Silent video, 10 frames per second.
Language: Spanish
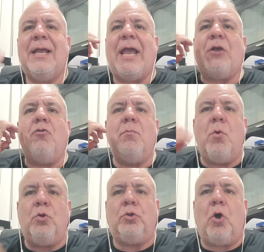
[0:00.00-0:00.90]
En un
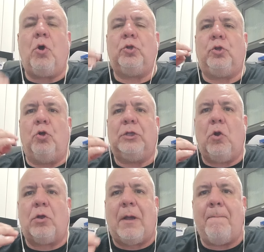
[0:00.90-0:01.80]
mundo donde
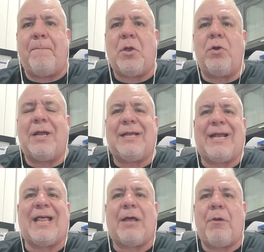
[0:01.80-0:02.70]
los campeones
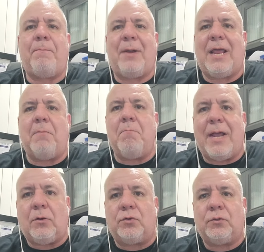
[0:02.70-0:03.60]
cada vez pelean
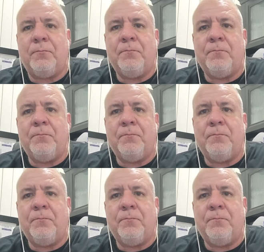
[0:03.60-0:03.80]
menos